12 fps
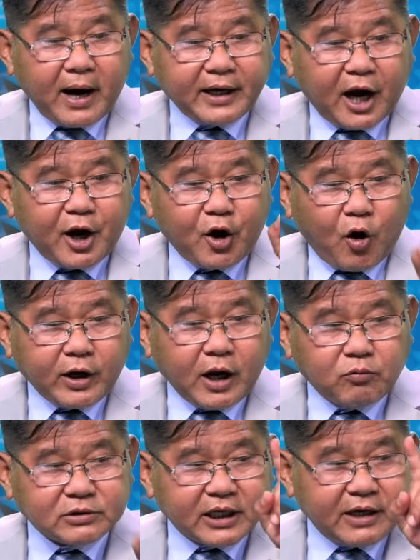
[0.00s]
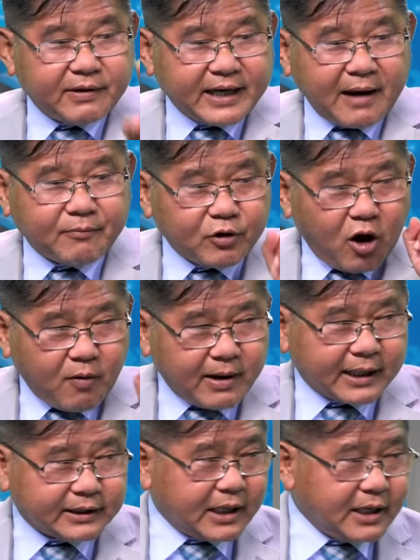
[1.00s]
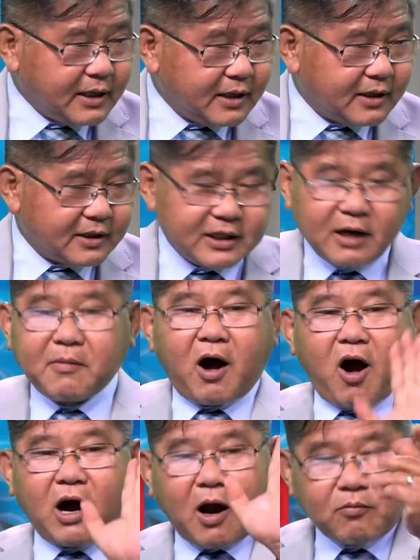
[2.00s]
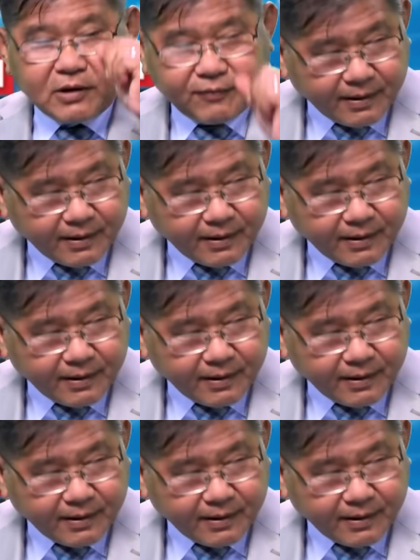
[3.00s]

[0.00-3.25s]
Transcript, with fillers: biden nói ông sẽ đi việt nam đó là cái tin vâng. nhưng mà họ không được